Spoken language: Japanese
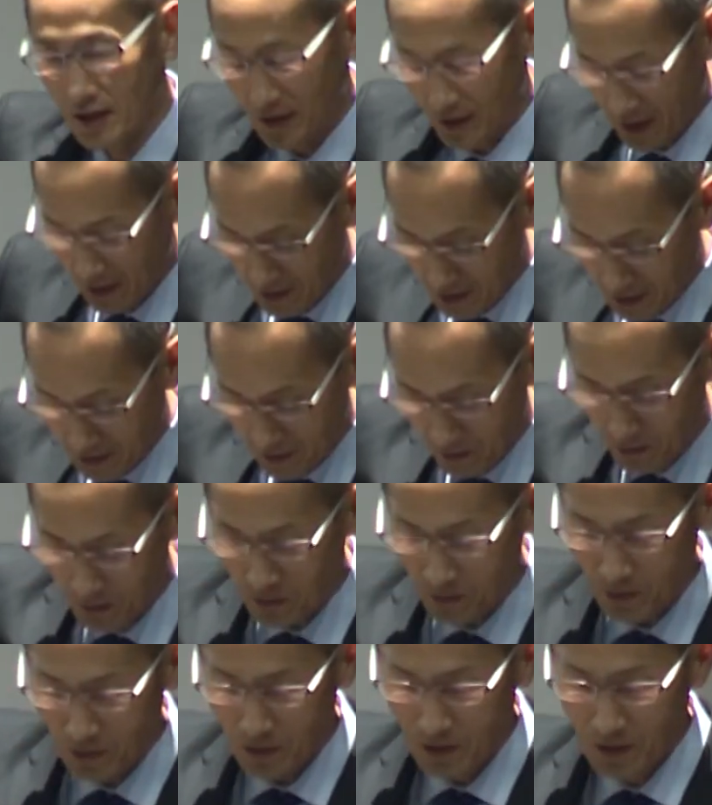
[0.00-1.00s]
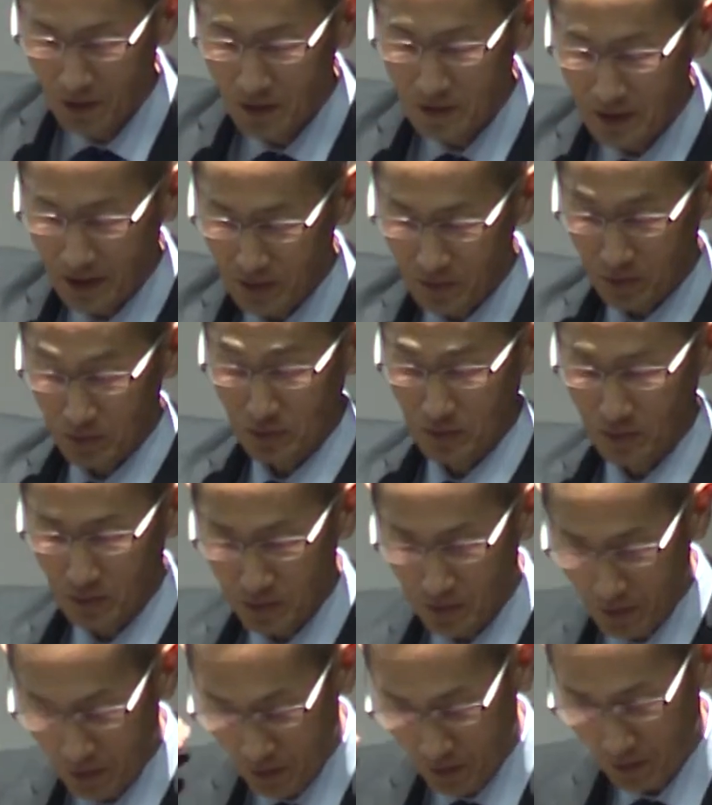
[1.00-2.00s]
簡単なことだというこ
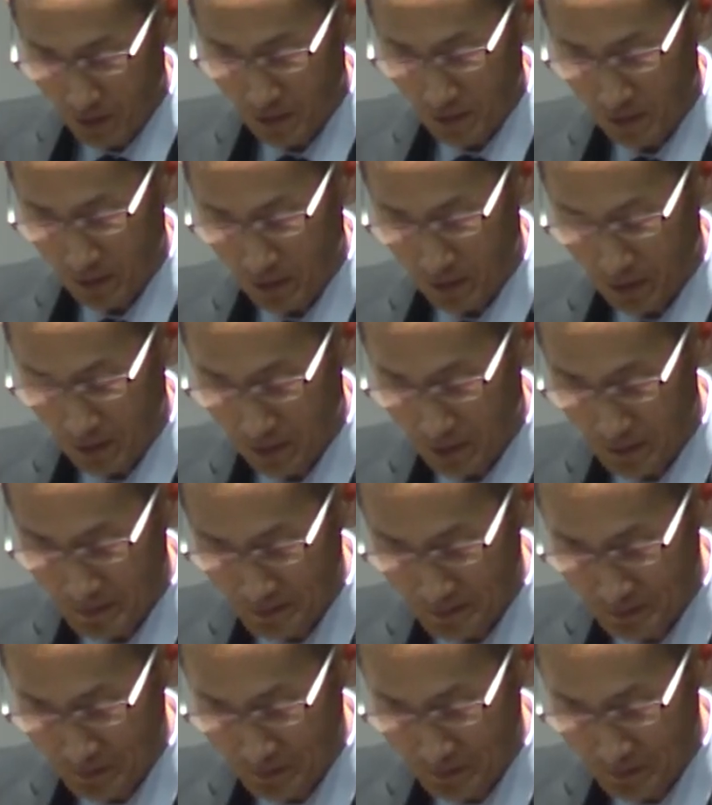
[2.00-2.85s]
とを